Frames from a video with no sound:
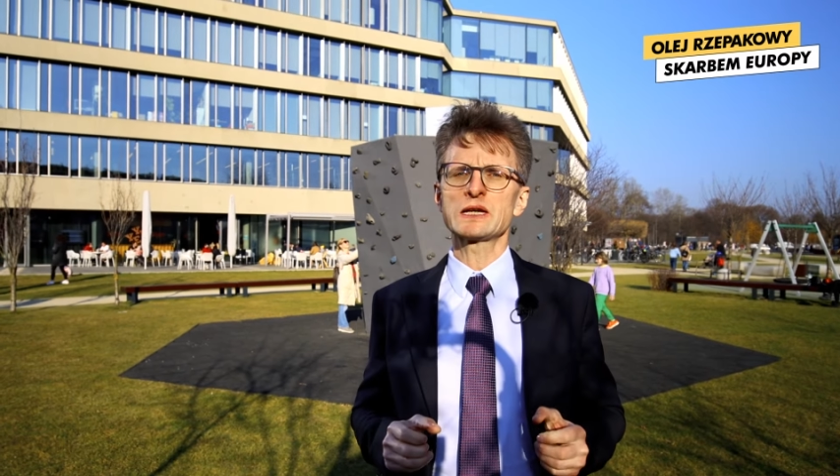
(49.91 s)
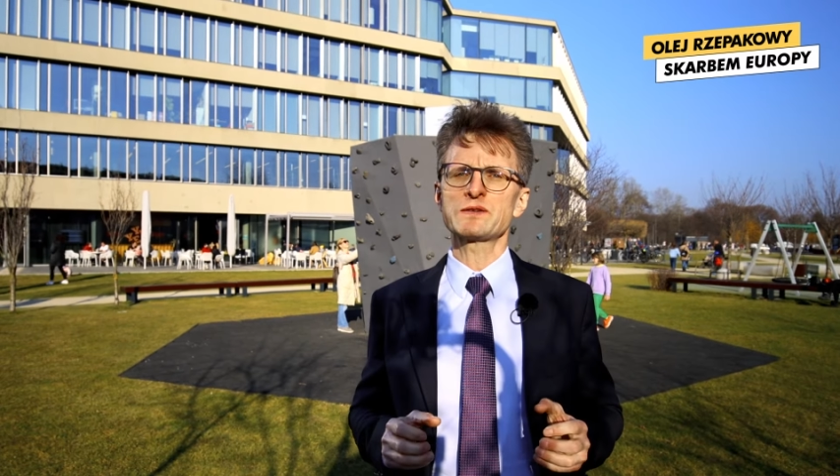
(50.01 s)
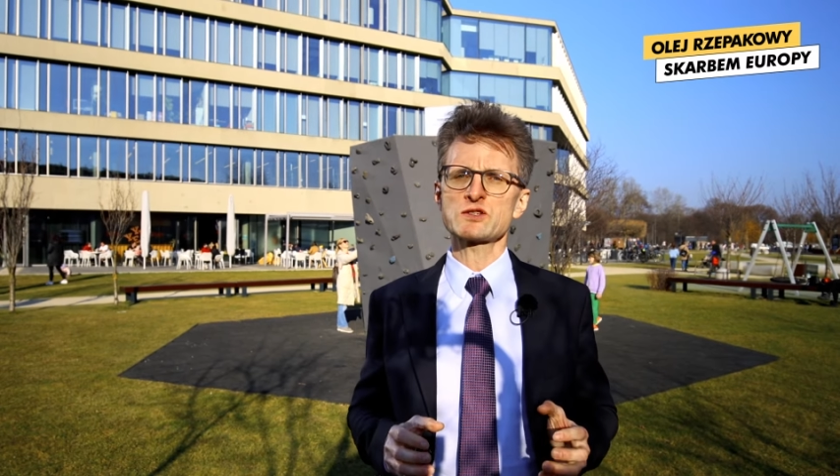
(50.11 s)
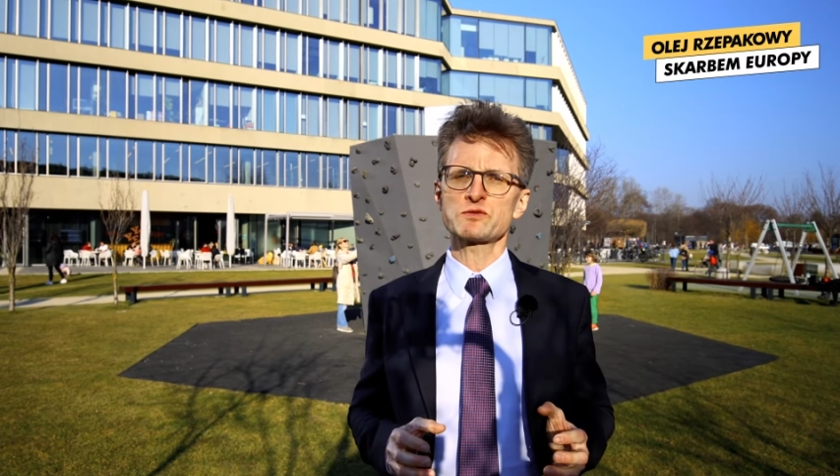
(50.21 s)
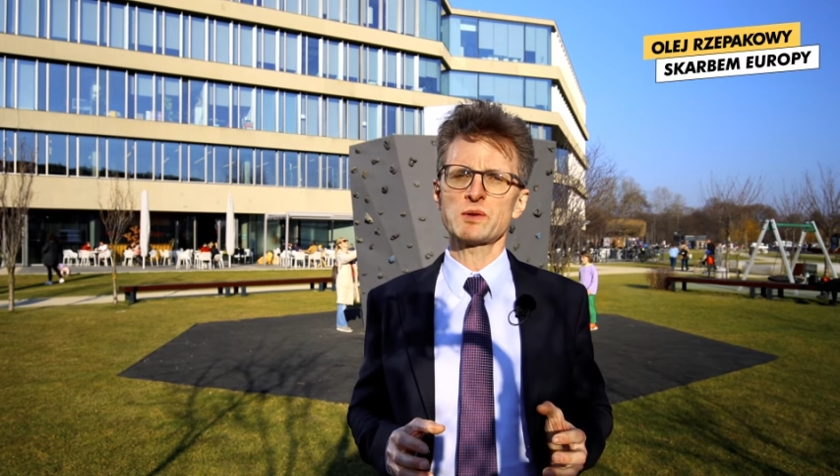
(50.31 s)

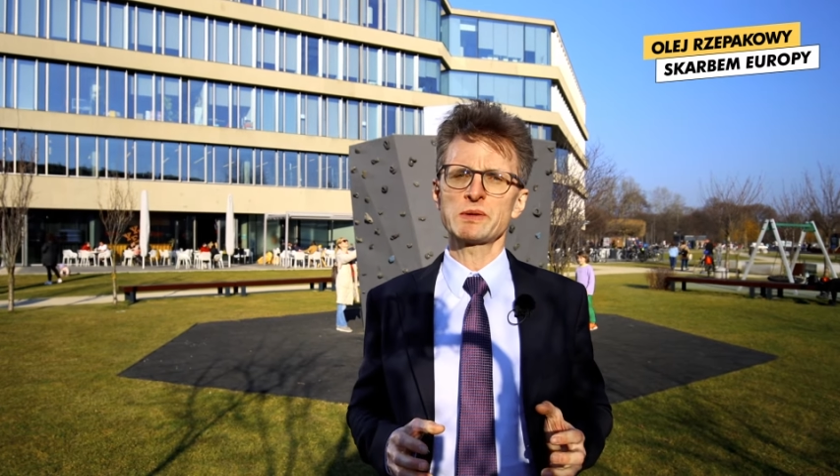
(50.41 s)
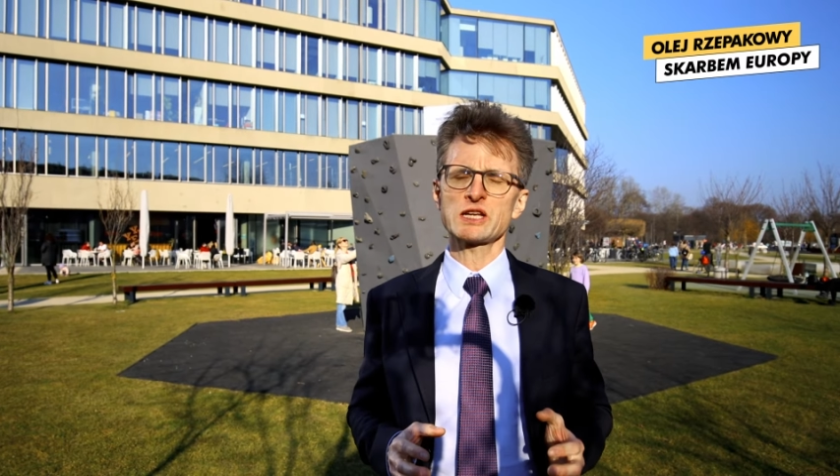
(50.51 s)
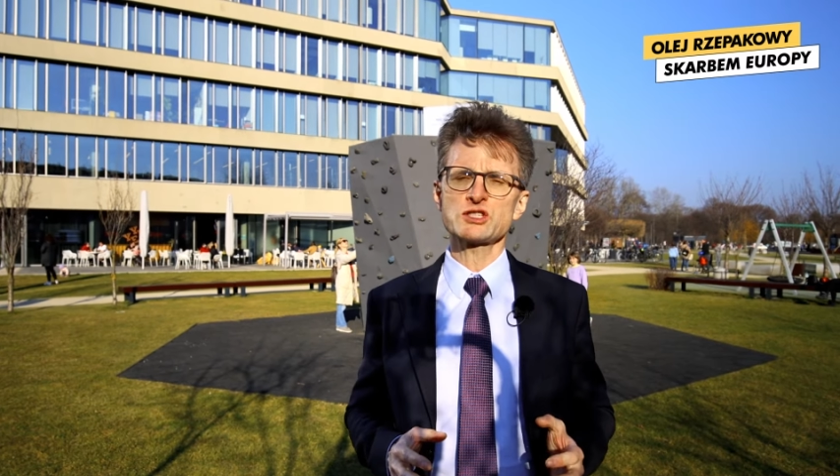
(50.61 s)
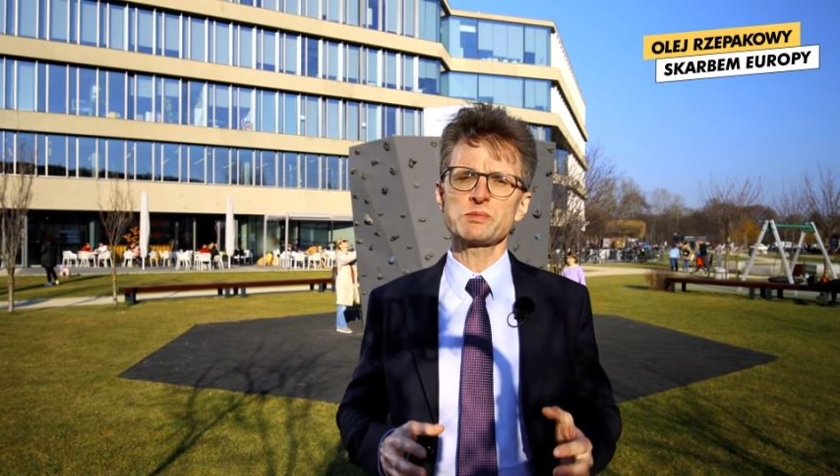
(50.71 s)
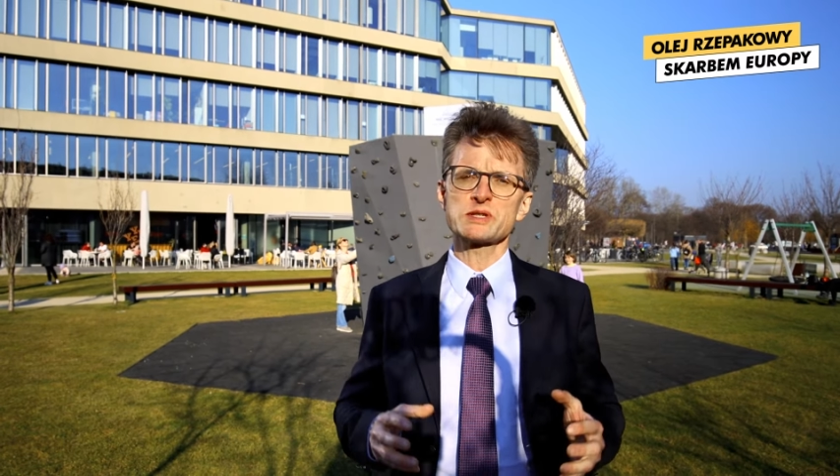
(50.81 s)
kwasów
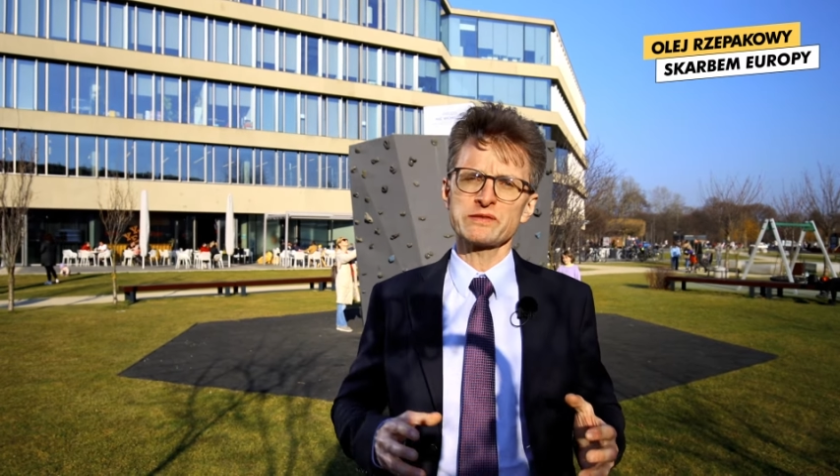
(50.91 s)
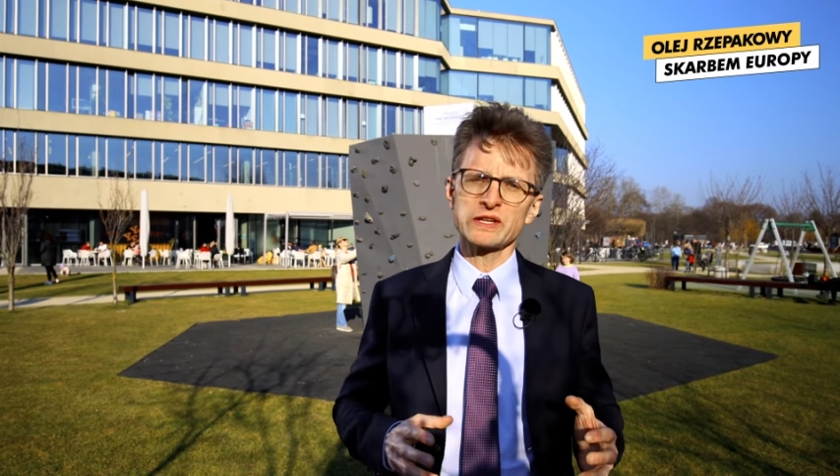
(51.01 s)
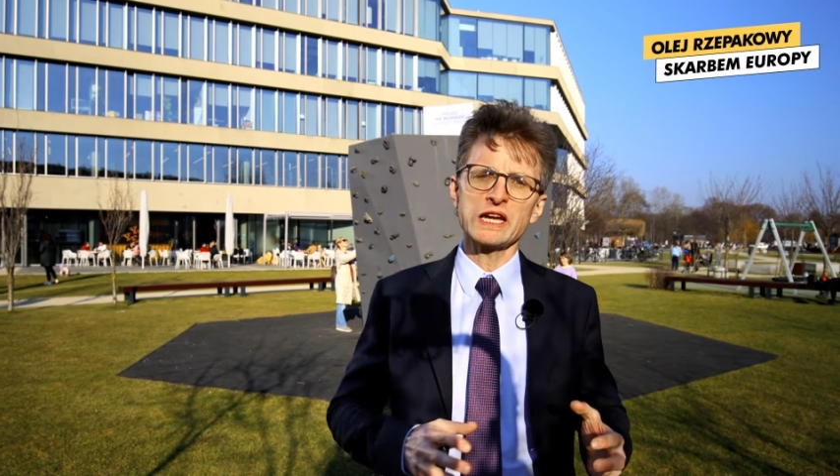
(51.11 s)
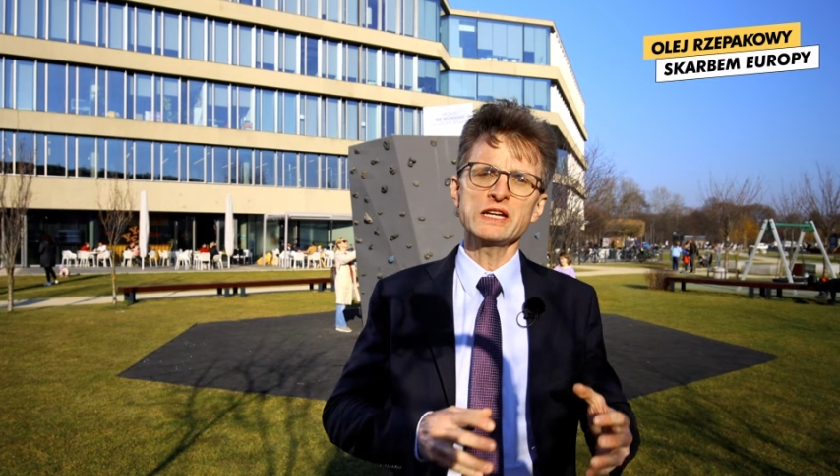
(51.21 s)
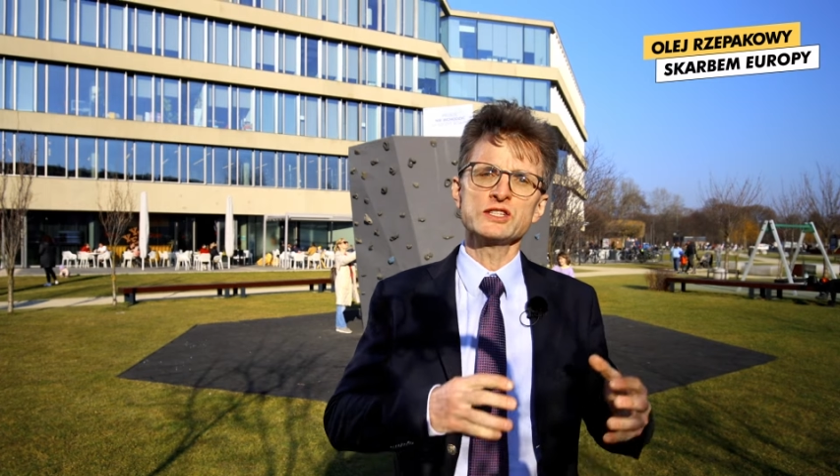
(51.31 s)
omega-3, bo
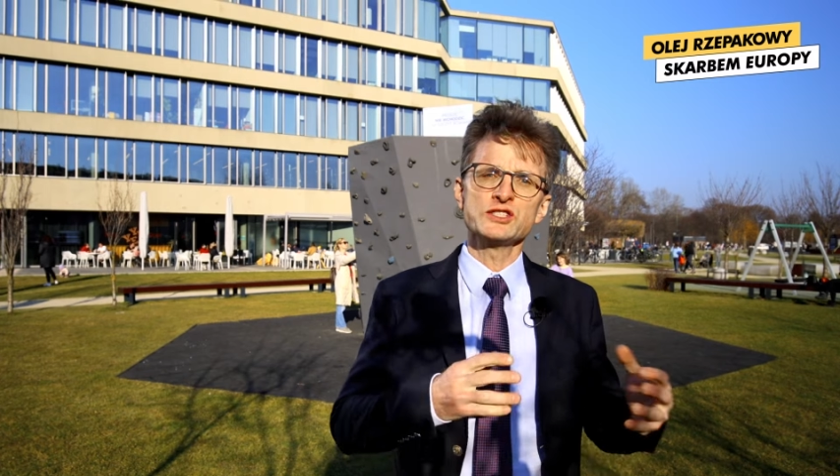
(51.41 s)
zawiera